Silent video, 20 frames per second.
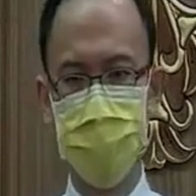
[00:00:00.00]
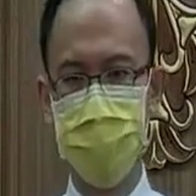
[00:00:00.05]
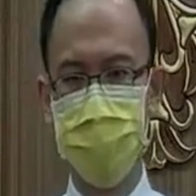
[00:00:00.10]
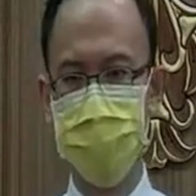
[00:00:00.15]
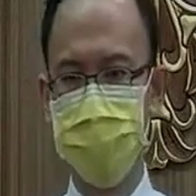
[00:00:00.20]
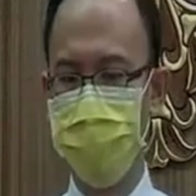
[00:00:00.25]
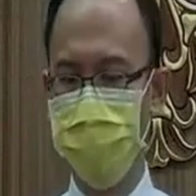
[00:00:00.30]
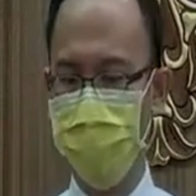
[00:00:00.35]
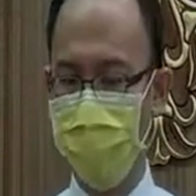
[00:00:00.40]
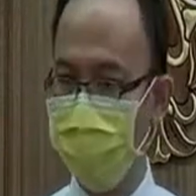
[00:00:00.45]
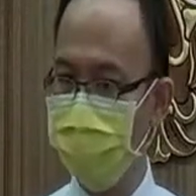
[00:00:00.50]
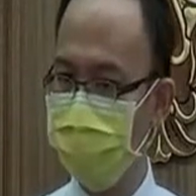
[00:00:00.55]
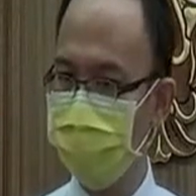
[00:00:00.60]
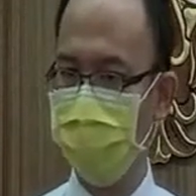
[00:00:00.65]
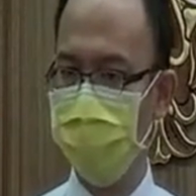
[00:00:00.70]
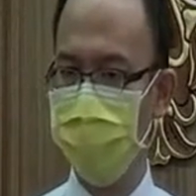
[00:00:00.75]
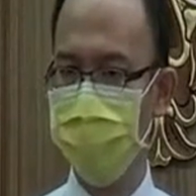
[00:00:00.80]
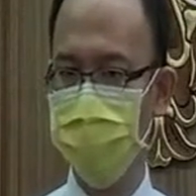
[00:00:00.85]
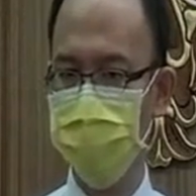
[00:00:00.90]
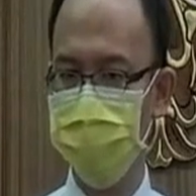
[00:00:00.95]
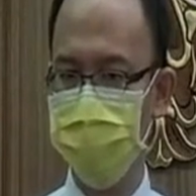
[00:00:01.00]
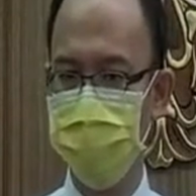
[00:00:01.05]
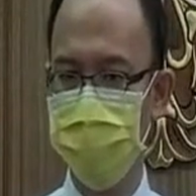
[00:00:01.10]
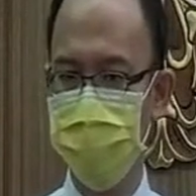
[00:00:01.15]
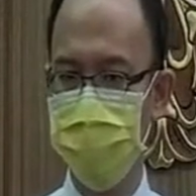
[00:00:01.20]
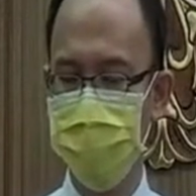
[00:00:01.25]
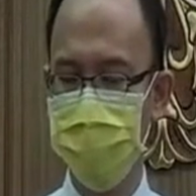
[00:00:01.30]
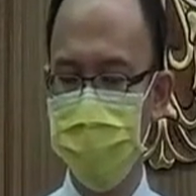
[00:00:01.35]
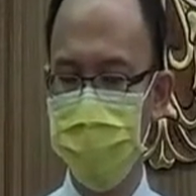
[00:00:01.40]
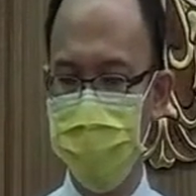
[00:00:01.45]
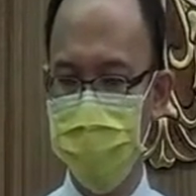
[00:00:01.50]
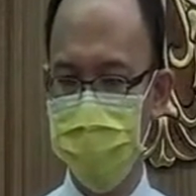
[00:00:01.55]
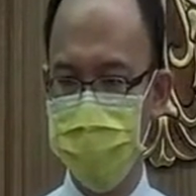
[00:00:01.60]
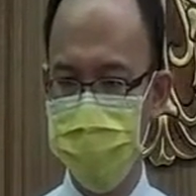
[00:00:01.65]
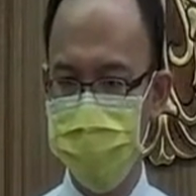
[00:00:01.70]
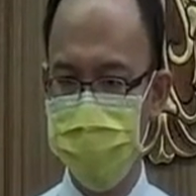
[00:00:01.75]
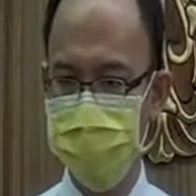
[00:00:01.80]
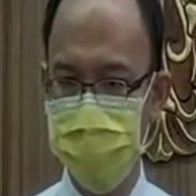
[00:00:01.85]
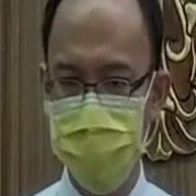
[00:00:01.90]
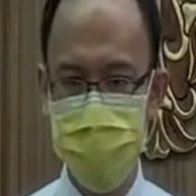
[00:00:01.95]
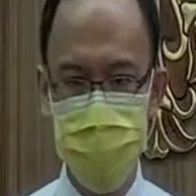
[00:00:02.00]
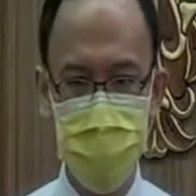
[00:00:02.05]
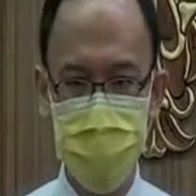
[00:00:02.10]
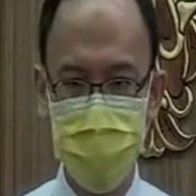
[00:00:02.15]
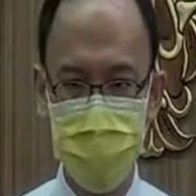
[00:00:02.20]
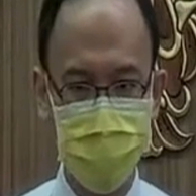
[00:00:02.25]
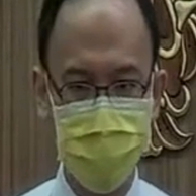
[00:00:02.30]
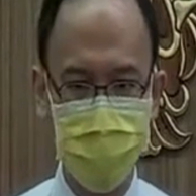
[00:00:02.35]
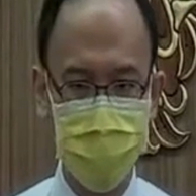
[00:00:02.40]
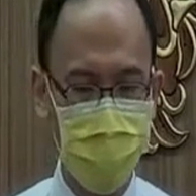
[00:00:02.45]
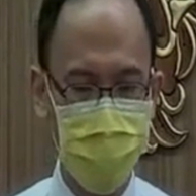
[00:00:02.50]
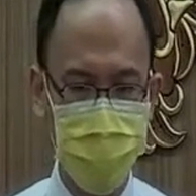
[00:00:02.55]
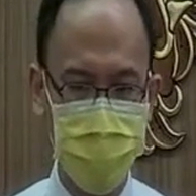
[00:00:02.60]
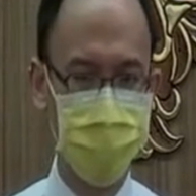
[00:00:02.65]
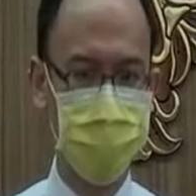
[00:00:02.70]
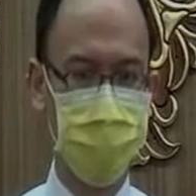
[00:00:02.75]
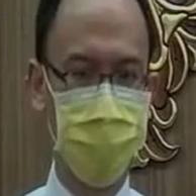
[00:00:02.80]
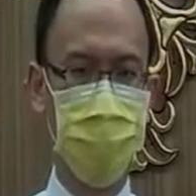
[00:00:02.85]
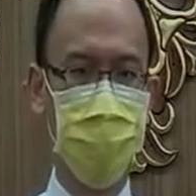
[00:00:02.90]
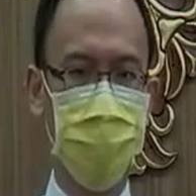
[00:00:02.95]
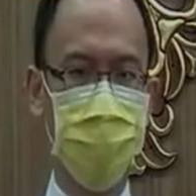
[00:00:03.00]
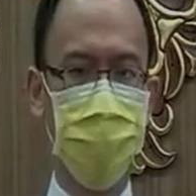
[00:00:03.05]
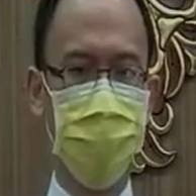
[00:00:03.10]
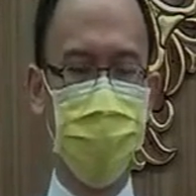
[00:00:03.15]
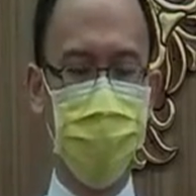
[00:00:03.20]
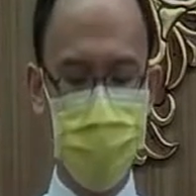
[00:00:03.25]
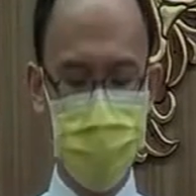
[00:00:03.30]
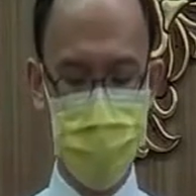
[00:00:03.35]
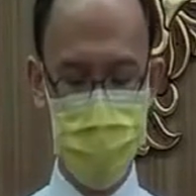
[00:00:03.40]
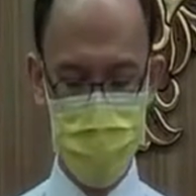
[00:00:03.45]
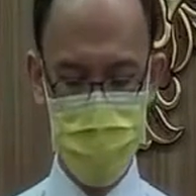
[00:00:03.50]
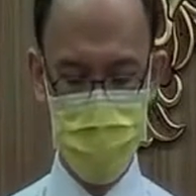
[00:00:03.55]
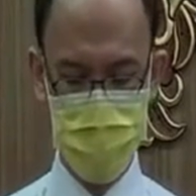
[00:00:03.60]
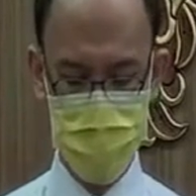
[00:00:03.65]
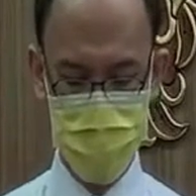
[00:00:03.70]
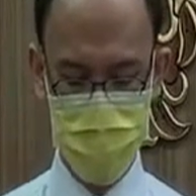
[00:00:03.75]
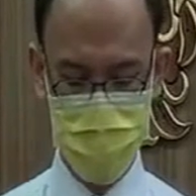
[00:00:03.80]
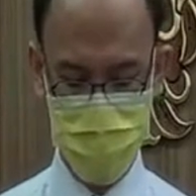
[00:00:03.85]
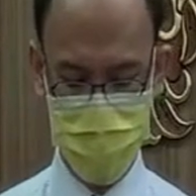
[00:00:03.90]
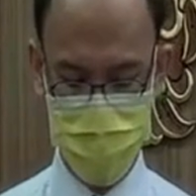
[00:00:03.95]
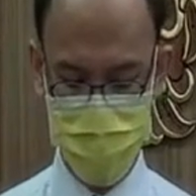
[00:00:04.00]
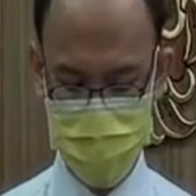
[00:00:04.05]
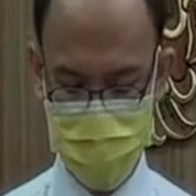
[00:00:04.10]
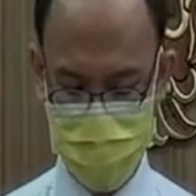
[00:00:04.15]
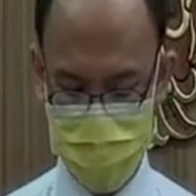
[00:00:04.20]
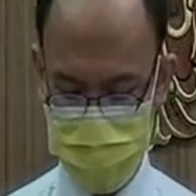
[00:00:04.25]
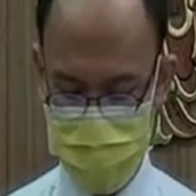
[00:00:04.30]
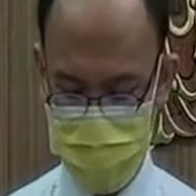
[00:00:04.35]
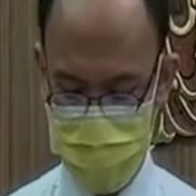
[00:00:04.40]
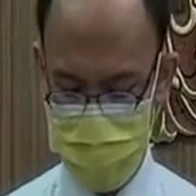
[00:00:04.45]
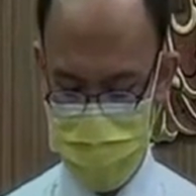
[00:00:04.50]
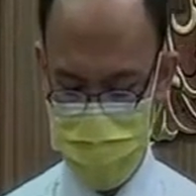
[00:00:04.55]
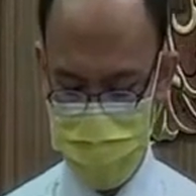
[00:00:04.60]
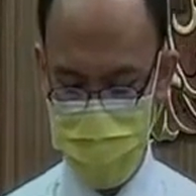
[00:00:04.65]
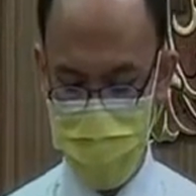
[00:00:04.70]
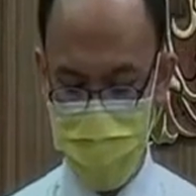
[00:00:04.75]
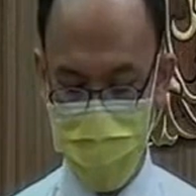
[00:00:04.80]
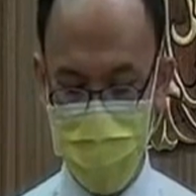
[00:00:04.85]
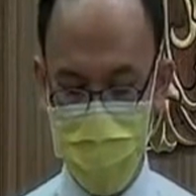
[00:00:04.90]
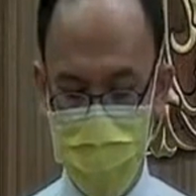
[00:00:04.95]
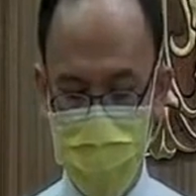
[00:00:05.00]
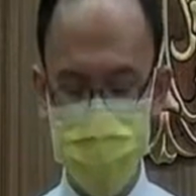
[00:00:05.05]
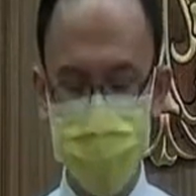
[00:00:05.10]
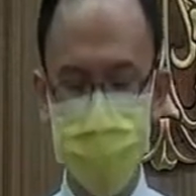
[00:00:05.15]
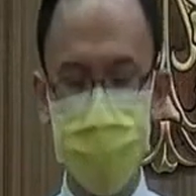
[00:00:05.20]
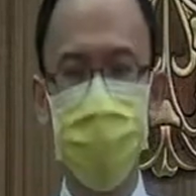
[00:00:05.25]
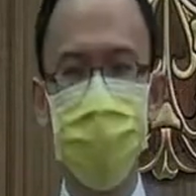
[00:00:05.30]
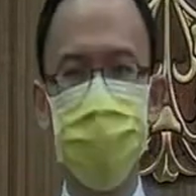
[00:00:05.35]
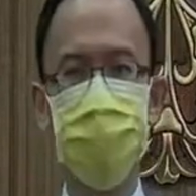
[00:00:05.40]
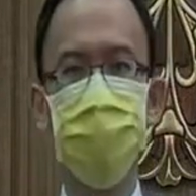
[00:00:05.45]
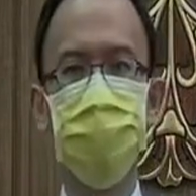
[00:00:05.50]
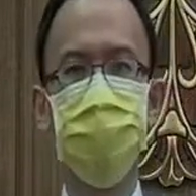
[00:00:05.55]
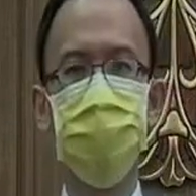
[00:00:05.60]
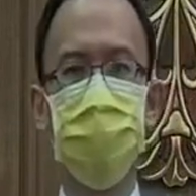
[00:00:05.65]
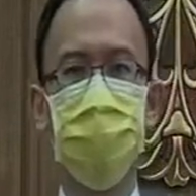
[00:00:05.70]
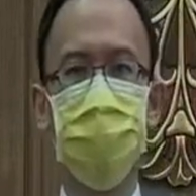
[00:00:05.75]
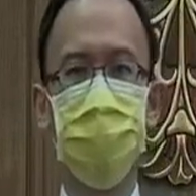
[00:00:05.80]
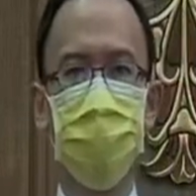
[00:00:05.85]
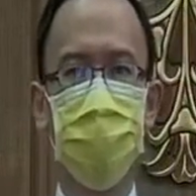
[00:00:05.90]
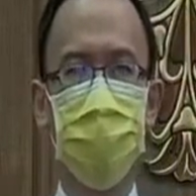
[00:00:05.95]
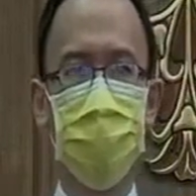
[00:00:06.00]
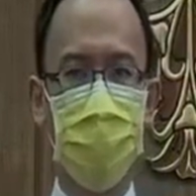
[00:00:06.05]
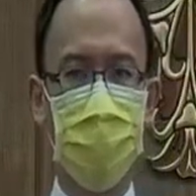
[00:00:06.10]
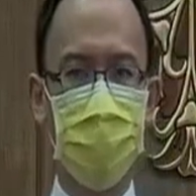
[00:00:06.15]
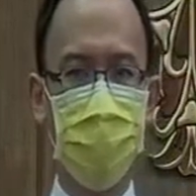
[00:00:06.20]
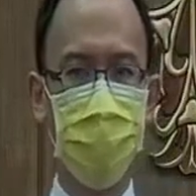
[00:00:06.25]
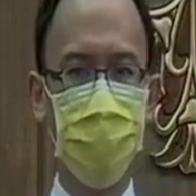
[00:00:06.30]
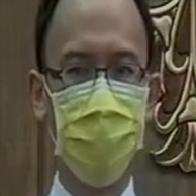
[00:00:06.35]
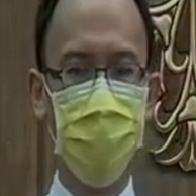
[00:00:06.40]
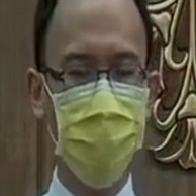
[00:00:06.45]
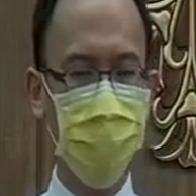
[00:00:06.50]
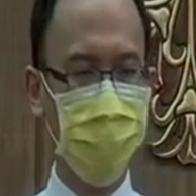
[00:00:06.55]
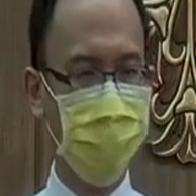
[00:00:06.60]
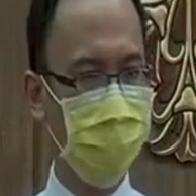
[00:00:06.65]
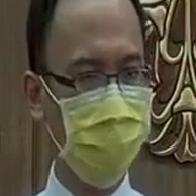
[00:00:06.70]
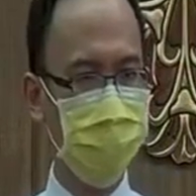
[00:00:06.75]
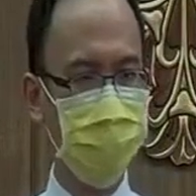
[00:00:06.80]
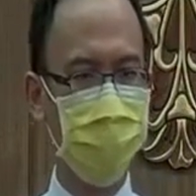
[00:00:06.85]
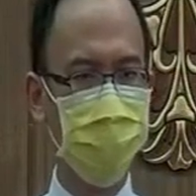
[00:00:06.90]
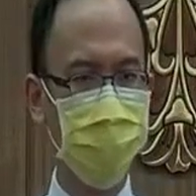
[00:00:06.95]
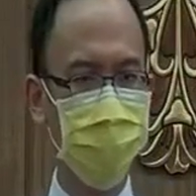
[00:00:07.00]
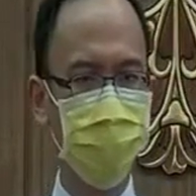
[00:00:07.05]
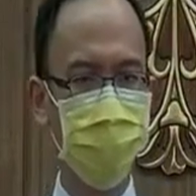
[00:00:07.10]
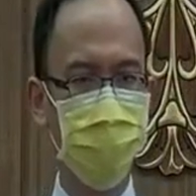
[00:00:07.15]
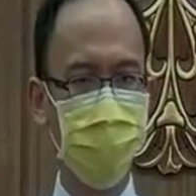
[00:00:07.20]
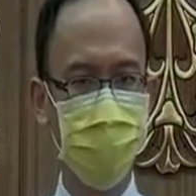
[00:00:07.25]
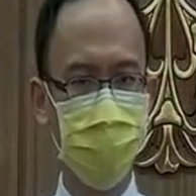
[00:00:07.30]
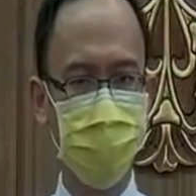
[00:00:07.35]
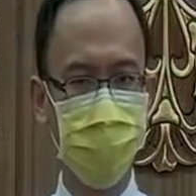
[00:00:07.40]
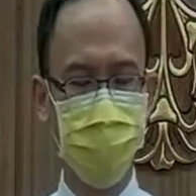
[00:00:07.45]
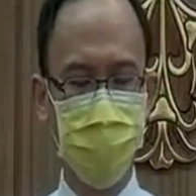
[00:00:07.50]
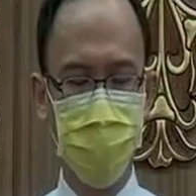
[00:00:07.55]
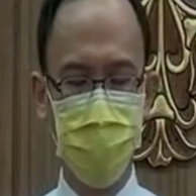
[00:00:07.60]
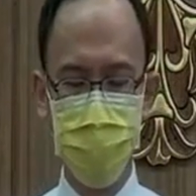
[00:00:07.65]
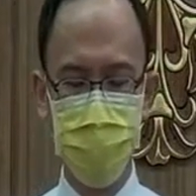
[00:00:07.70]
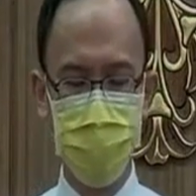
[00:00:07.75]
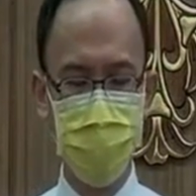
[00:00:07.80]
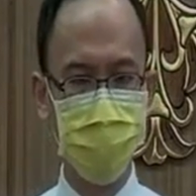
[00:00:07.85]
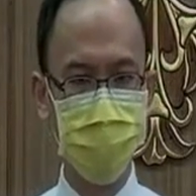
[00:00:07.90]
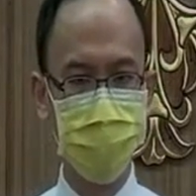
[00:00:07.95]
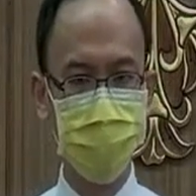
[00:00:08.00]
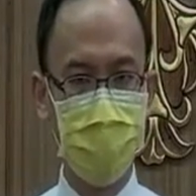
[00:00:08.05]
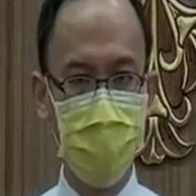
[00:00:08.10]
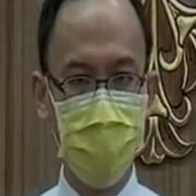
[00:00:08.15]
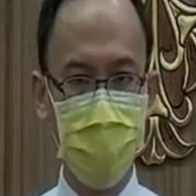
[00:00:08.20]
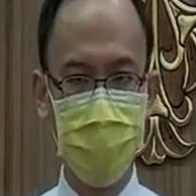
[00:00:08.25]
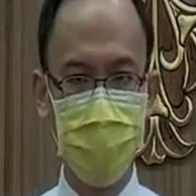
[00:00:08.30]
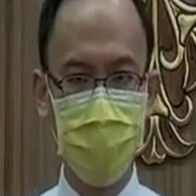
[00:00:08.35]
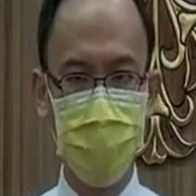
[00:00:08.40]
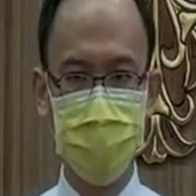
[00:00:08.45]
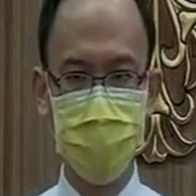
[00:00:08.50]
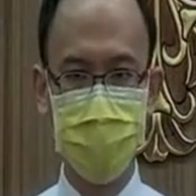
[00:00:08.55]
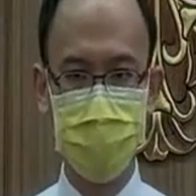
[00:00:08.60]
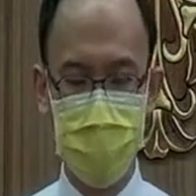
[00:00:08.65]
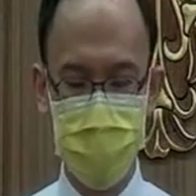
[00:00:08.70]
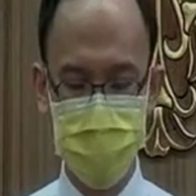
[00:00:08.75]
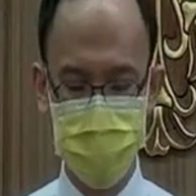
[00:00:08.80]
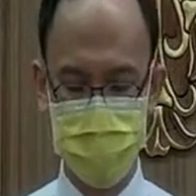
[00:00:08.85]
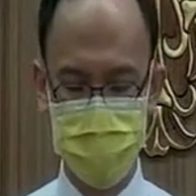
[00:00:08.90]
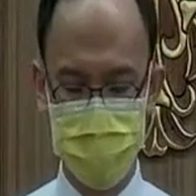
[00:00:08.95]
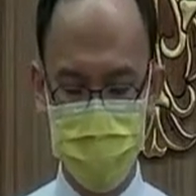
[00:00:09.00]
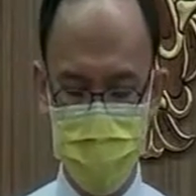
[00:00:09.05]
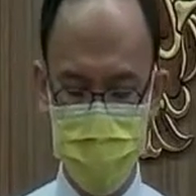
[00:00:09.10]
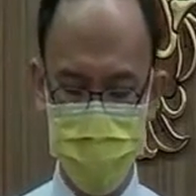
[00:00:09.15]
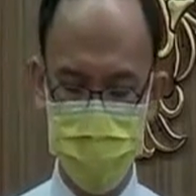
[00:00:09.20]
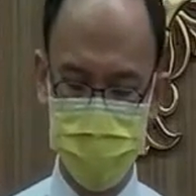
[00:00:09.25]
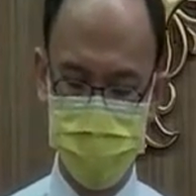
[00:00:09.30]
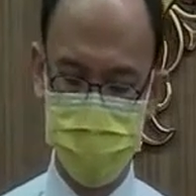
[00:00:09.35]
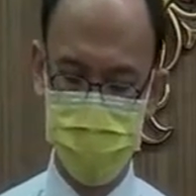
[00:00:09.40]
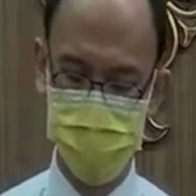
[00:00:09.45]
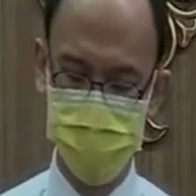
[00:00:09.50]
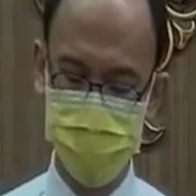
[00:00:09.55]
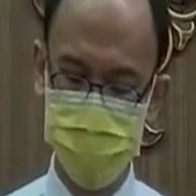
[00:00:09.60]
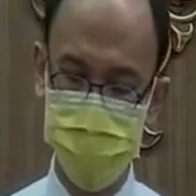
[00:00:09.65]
去爱他们，连生命给他们都愿意。我相信把爱传出去，我们愿意这样做，远远大过当时的伊母村。